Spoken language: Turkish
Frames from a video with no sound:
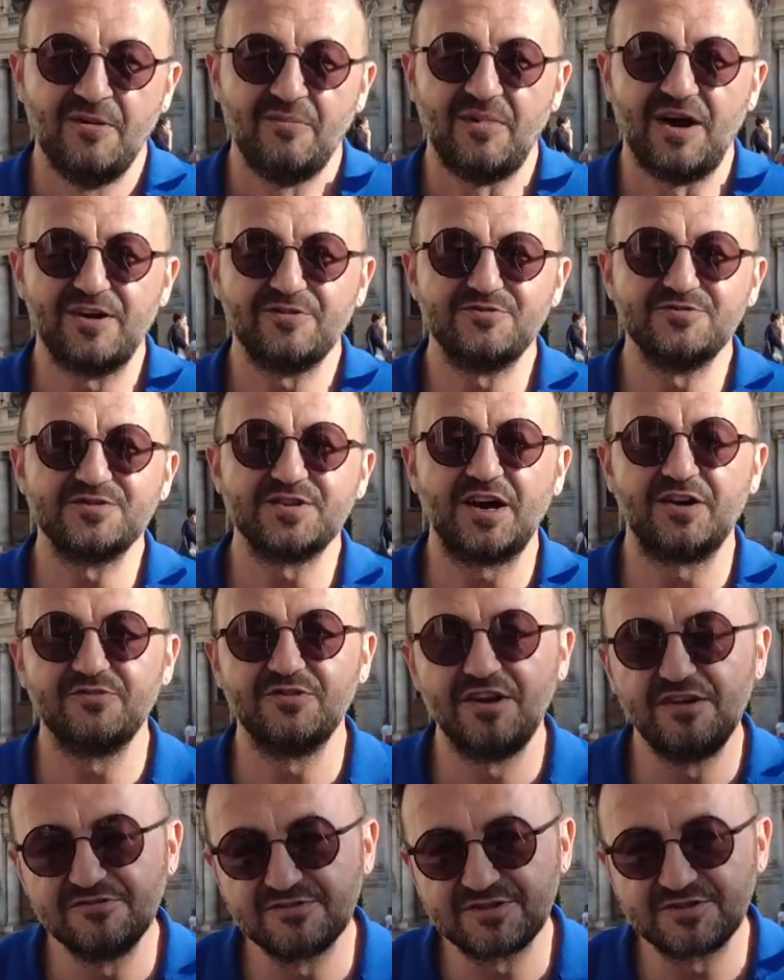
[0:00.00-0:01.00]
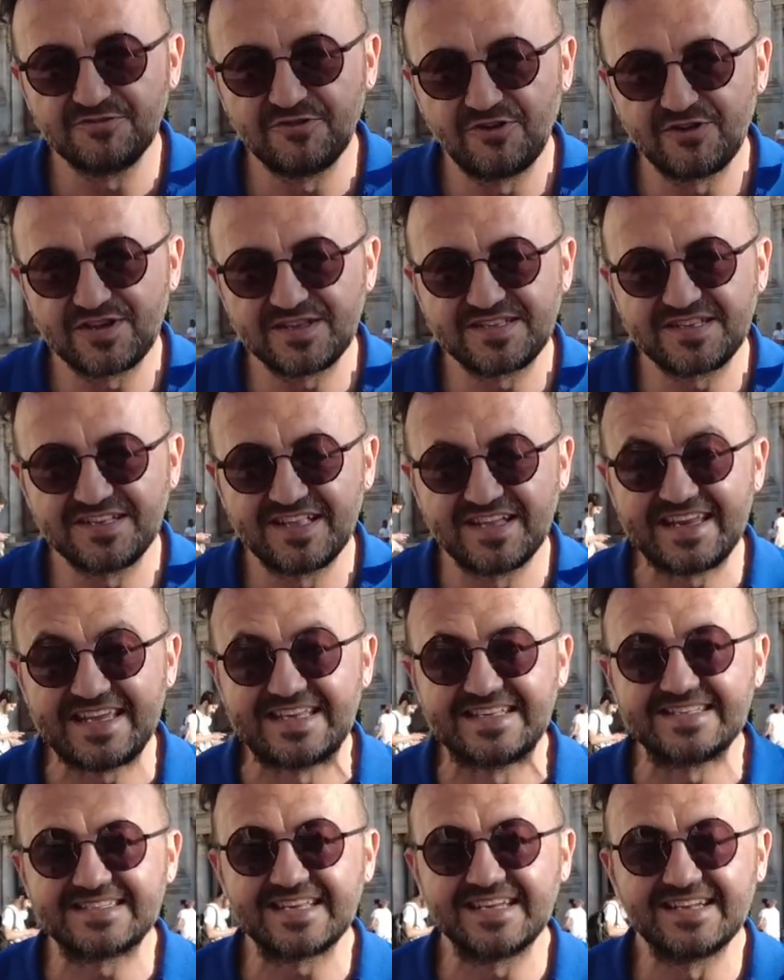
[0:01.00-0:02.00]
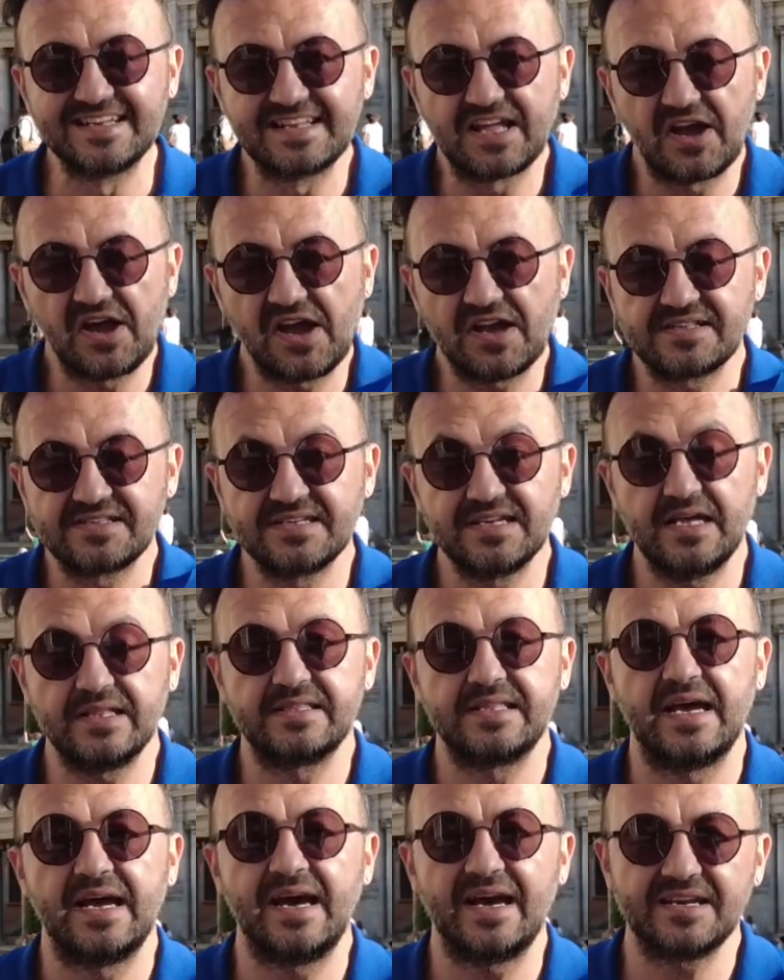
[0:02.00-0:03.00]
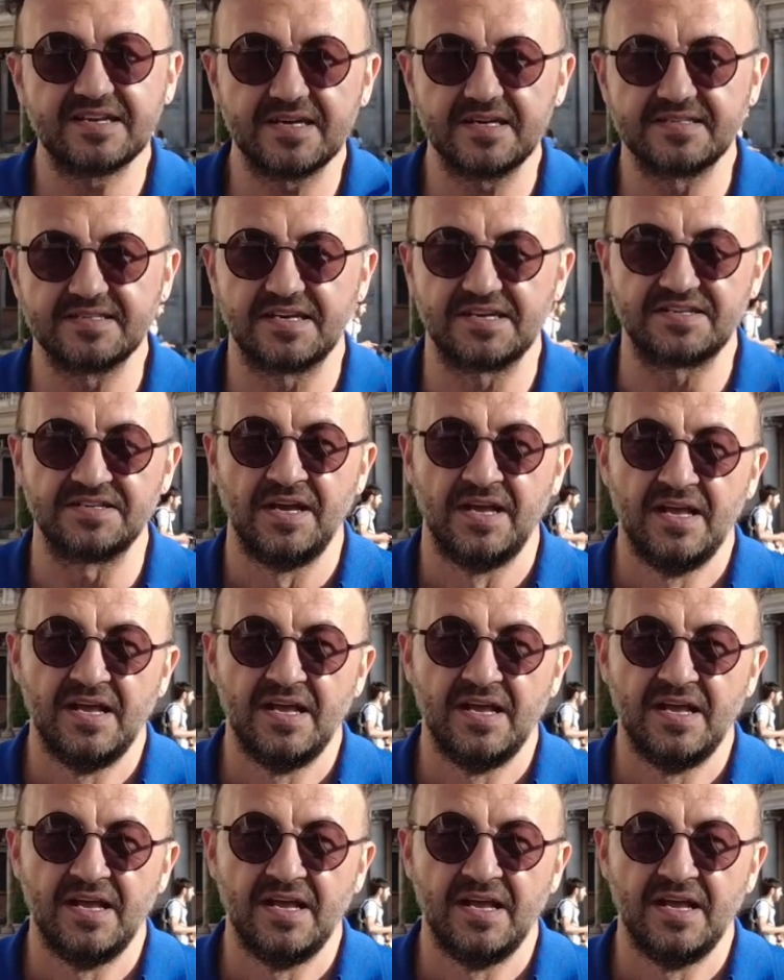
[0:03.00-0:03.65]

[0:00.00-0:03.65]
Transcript: Marcus Aurelius'un öğretileri insanın hayatına değer katar.